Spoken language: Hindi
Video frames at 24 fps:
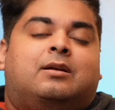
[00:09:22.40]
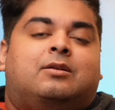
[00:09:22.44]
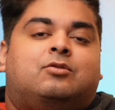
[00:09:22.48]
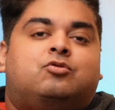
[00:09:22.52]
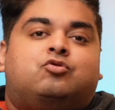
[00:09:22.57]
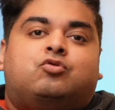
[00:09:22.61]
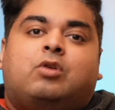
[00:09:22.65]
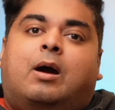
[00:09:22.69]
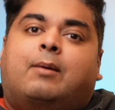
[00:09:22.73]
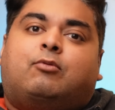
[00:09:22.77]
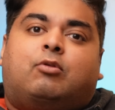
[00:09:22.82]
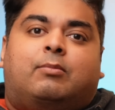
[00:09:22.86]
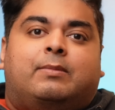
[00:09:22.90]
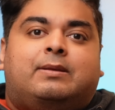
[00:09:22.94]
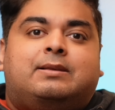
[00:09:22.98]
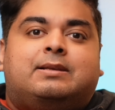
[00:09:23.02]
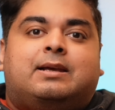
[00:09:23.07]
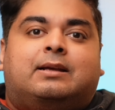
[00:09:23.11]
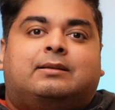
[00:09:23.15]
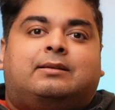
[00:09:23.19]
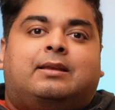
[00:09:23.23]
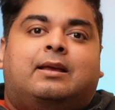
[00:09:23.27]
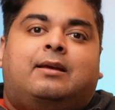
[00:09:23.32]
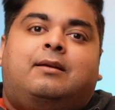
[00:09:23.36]
जो आपको मिल
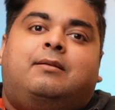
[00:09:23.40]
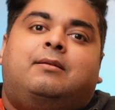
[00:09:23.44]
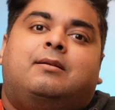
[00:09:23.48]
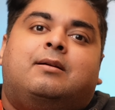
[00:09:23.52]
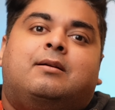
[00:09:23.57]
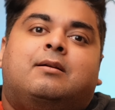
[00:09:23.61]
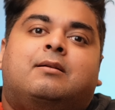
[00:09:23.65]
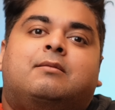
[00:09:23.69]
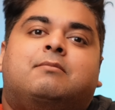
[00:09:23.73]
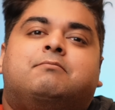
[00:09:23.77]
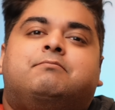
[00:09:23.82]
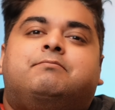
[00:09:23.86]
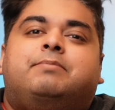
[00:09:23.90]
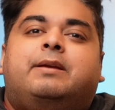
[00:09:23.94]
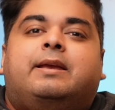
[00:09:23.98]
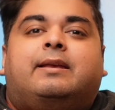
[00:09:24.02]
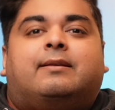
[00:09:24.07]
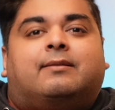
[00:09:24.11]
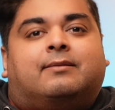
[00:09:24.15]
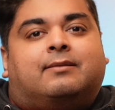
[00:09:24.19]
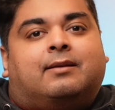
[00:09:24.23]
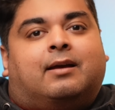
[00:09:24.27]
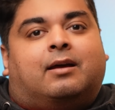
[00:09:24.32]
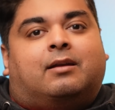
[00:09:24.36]
जाता है
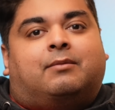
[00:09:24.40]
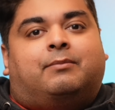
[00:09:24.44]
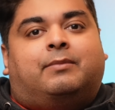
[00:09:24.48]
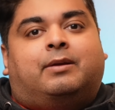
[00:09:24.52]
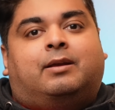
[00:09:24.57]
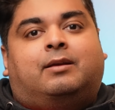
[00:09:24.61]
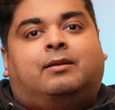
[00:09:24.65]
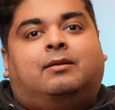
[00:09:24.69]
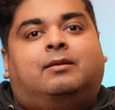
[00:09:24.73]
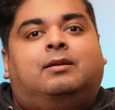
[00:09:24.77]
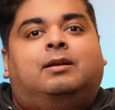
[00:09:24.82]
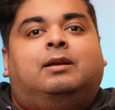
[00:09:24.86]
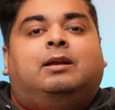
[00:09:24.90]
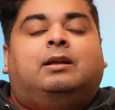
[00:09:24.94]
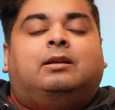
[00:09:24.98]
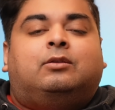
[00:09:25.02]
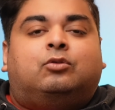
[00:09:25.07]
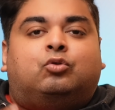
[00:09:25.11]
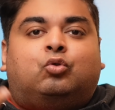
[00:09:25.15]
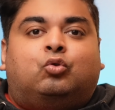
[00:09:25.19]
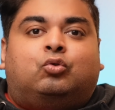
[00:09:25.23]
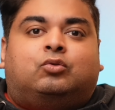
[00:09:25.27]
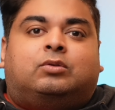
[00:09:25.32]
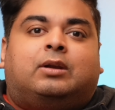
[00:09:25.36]
बीस हज़ार में
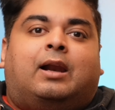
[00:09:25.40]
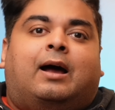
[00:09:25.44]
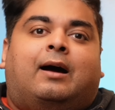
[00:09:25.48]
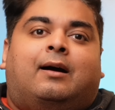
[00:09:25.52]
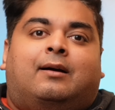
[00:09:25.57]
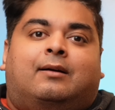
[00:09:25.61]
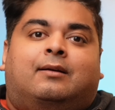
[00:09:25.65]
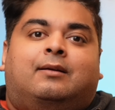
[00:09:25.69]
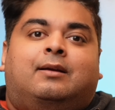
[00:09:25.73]
दूसरा